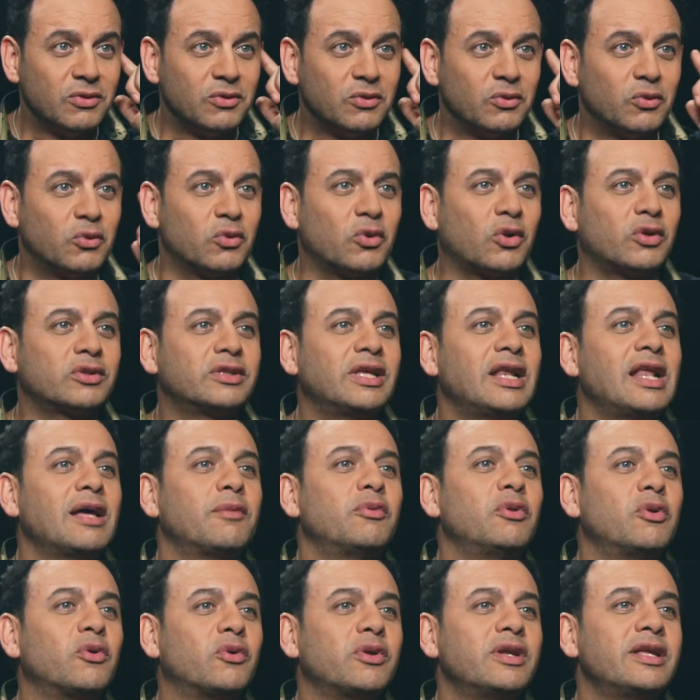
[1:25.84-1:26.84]
ورحت لها
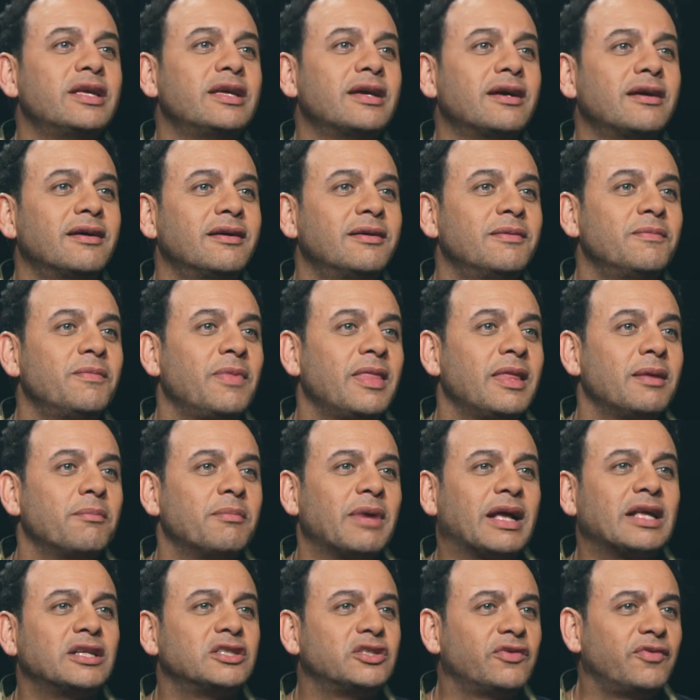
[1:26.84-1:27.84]
بالاغنيه
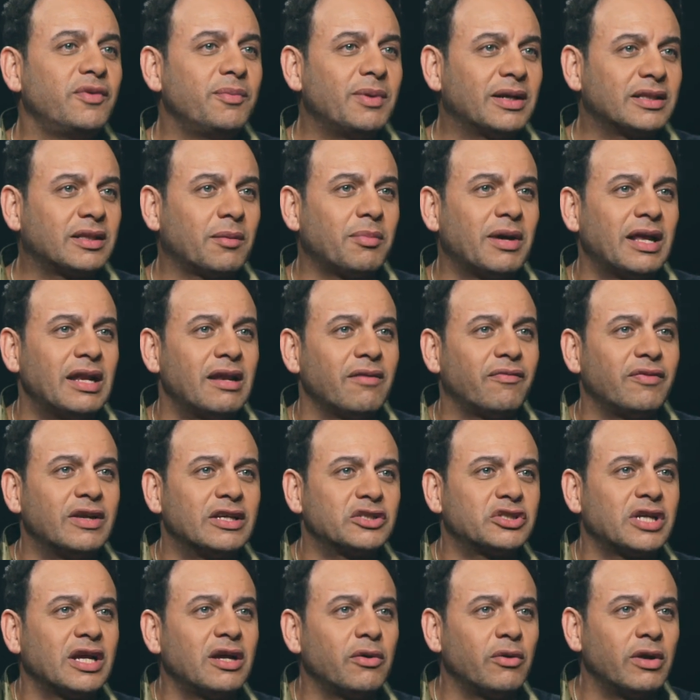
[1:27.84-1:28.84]
ما كانش فيه بقى طبعا لا
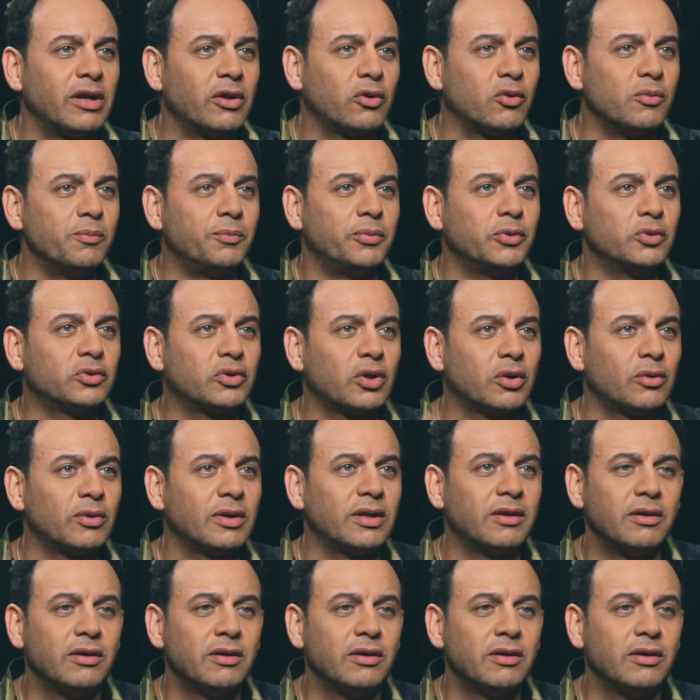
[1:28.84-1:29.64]
فلاشايه ولا كمبيوتر ولا